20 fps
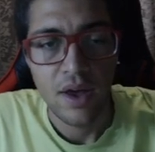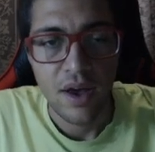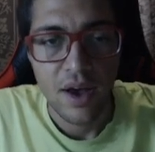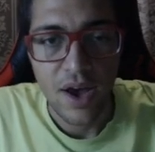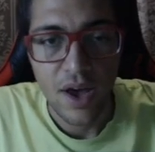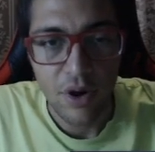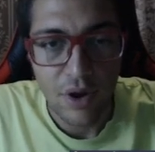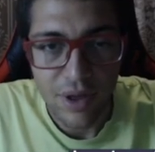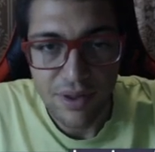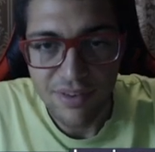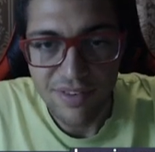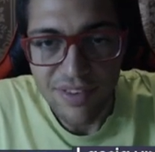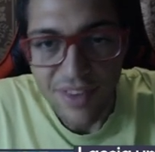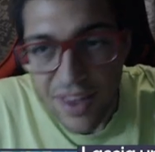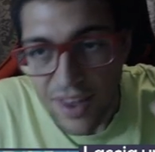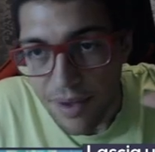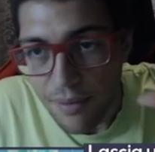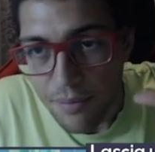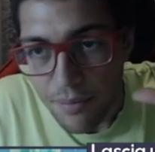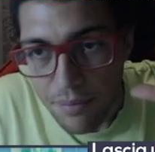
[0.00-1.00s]
Allora,
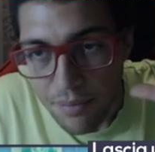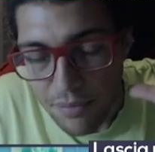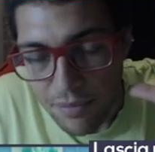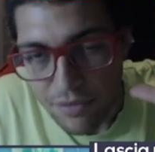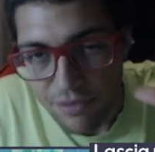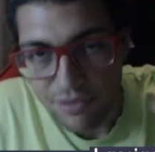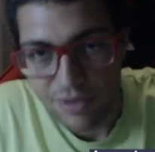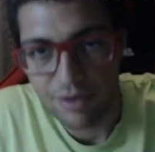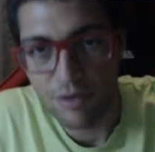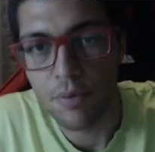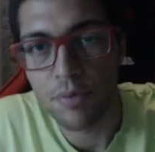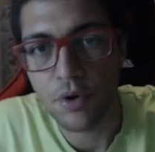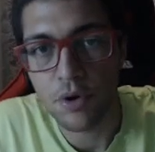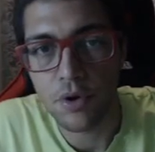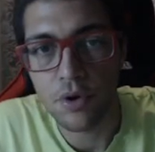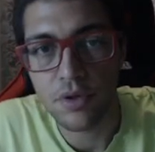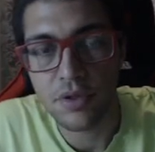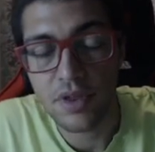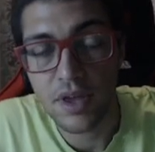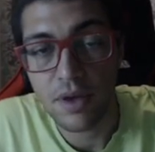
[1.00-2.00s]
se siamo
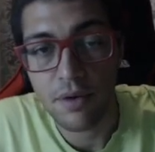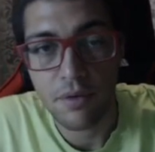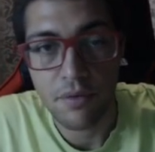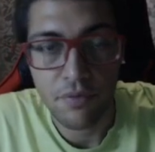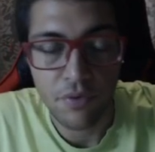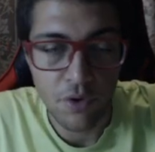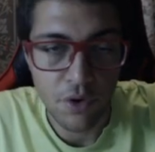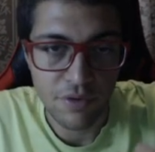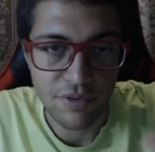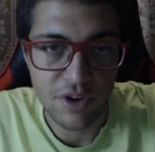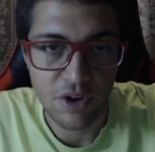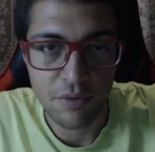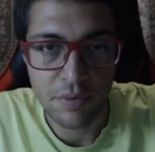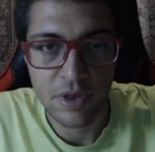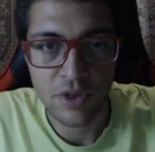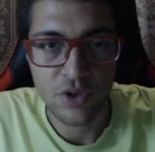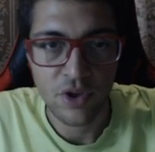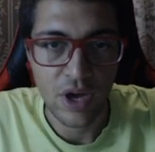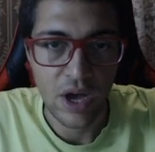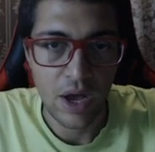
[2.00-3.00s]
pronti, forse
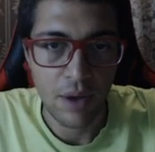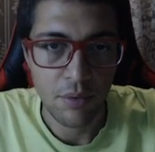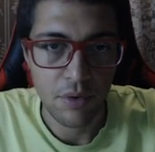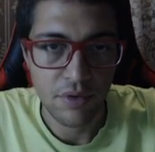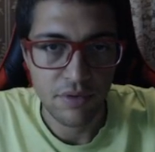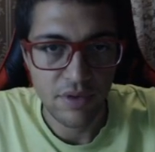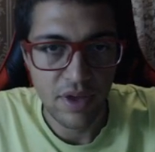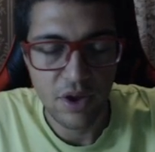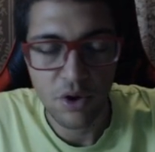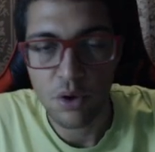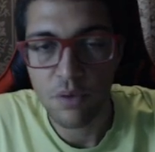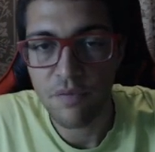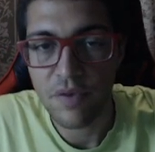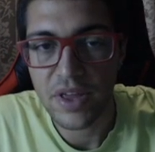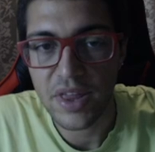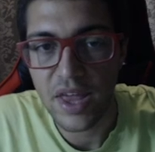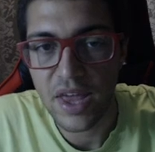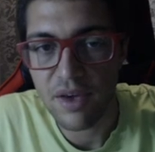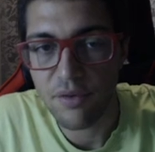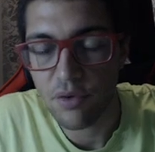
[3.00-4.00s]
cominciamo. Se i
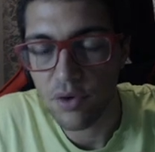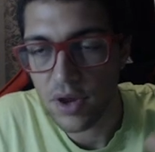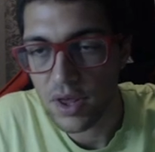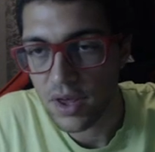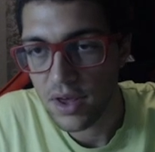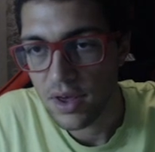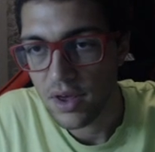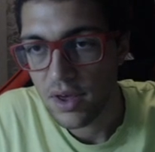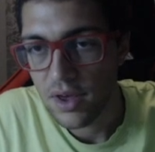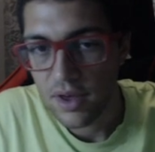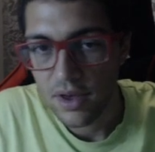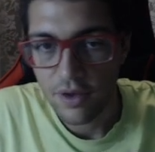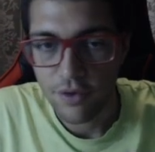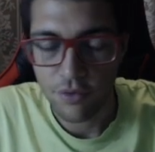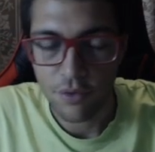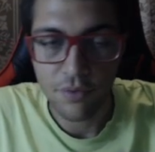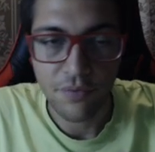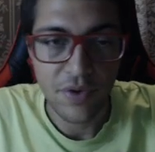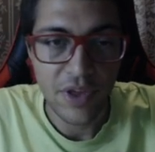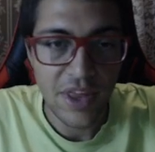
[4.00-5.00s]
convenevoli
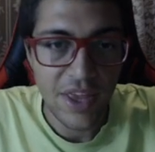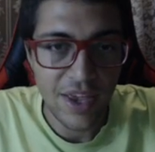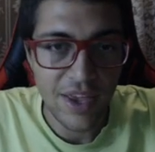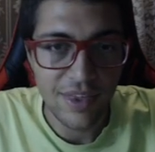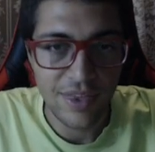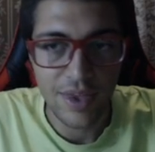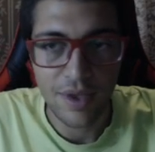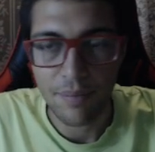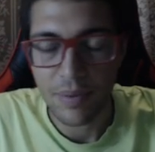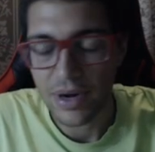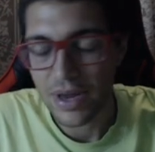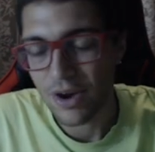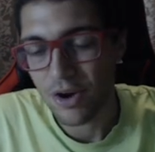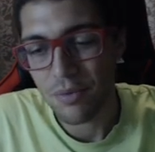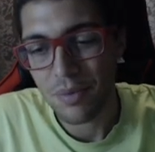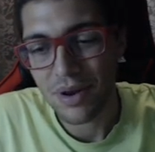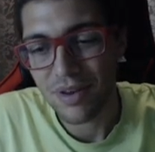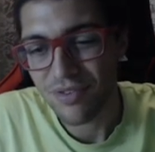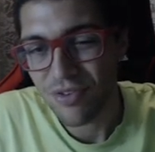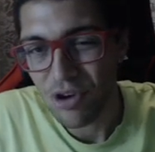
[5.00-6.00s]
sono finiti, perché
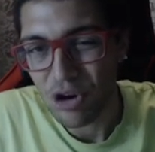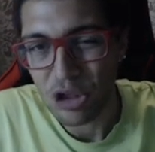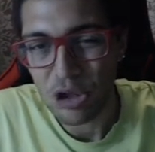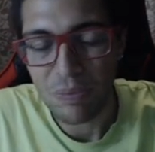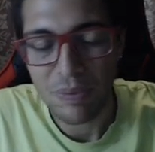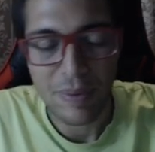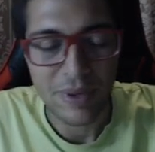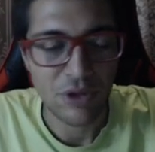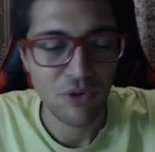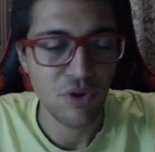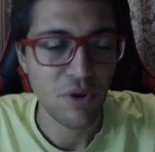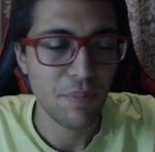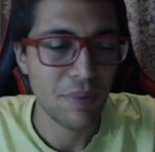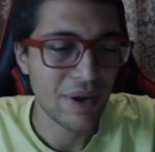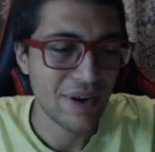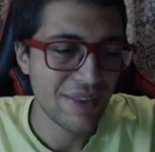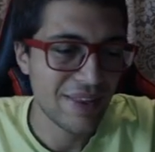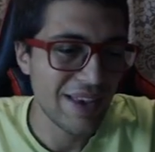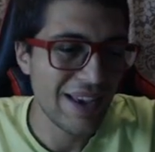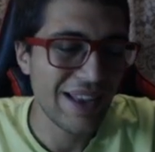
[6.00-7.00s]
come al solito prima di ogni
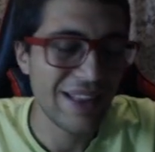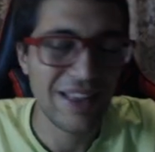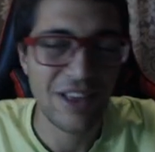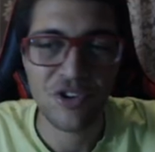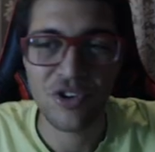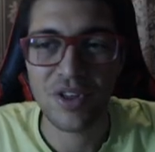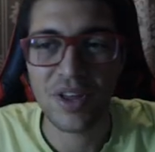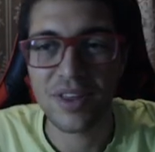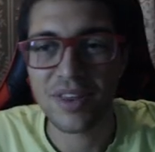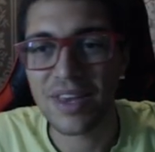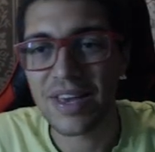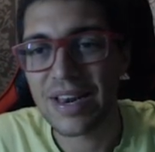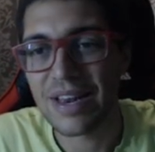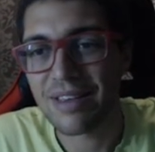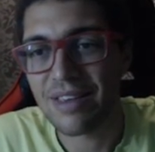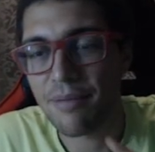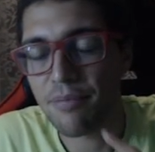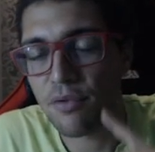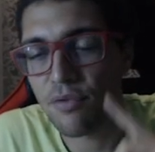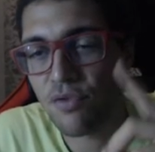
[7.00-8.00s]
partita c'è da dire
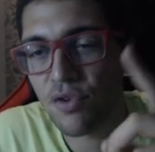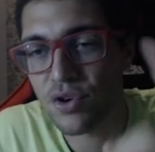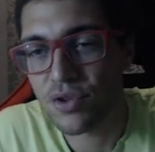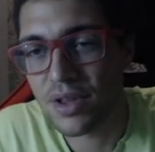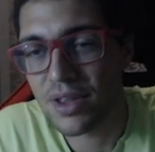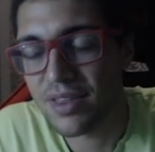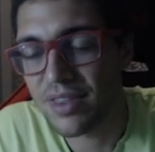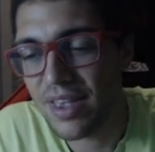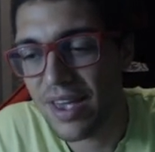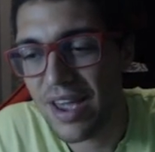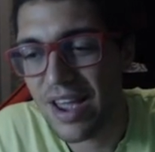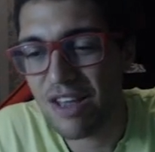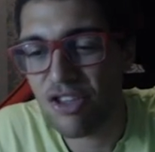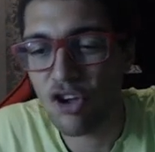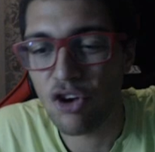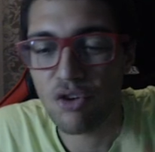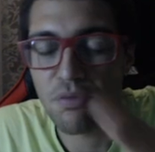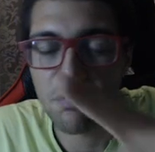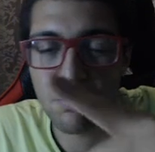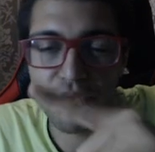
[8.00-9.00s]
sei più forte te, no,
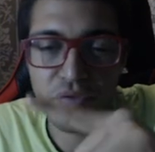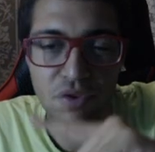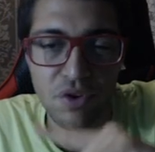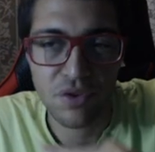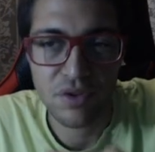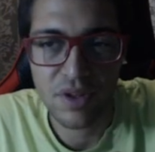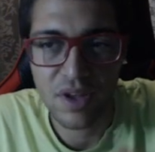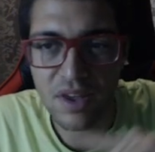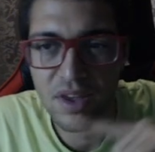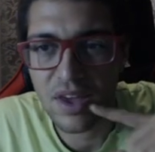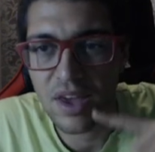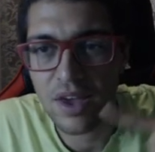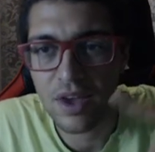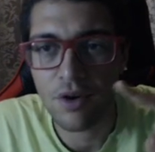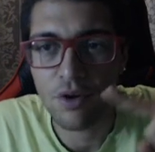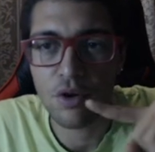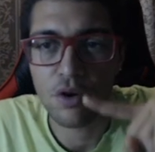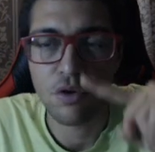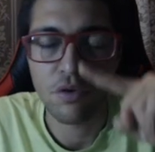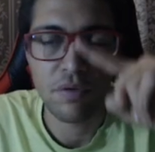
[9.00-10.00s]
sono più forte
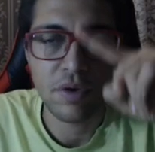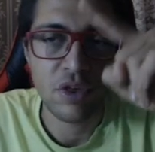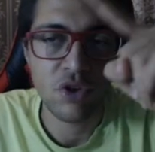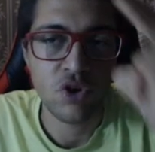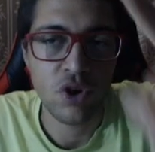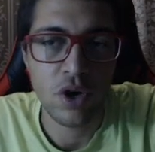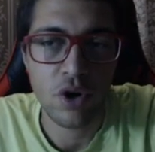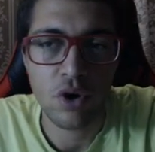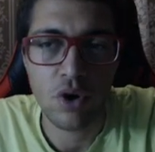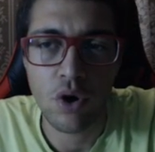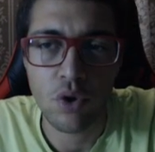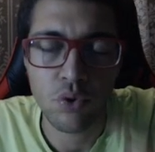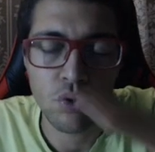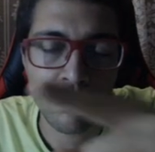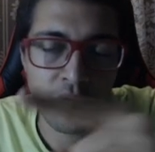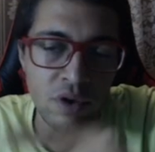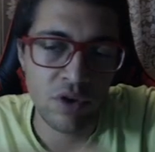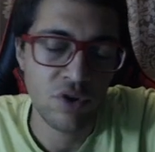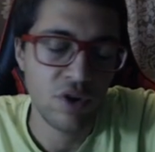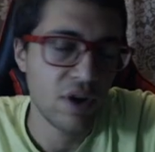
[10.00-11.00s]
io, io vincerò, tu
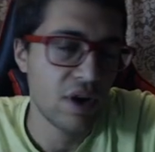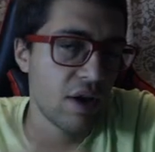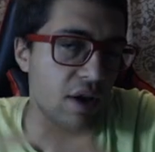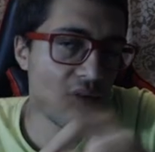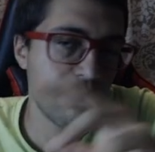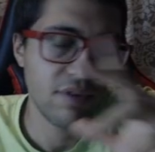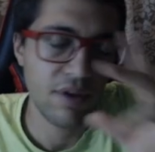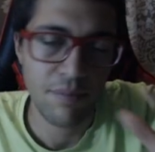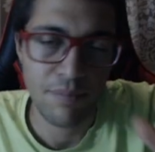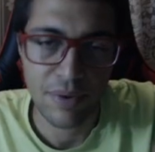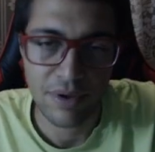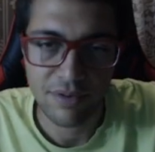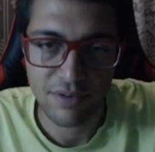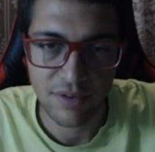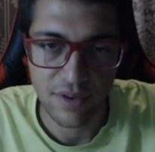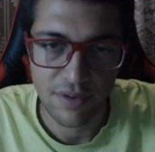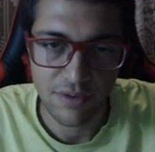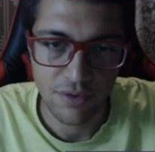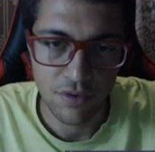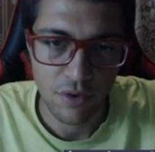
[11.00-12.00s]
vincerai, è sempre la
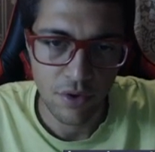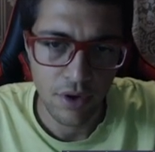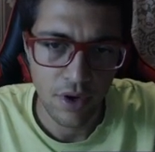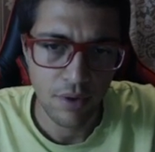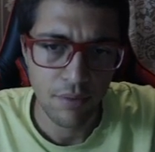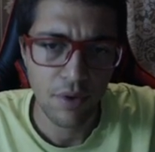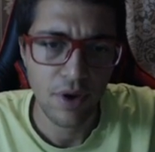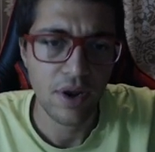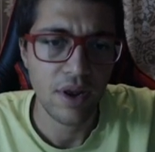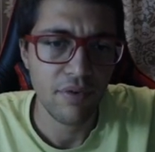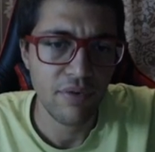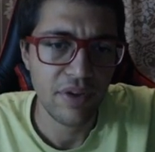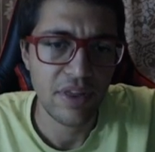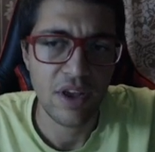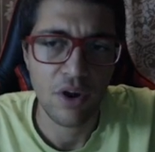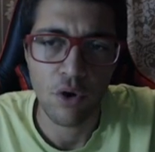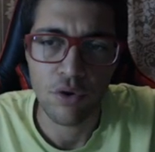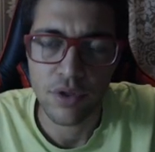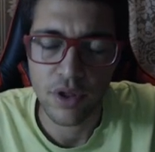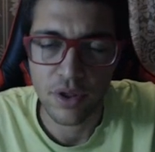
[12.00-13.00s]
stessa storia. Poi alla fine
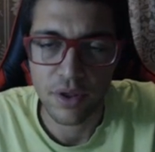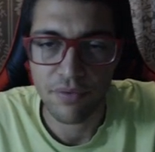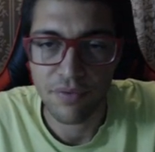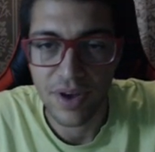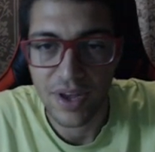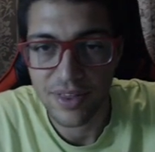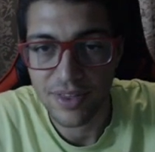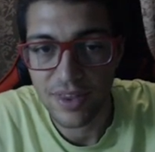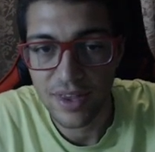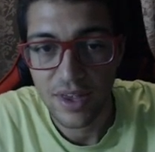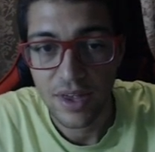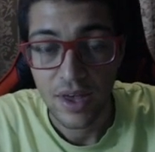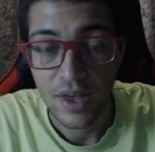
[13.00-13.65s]
contano i fatti.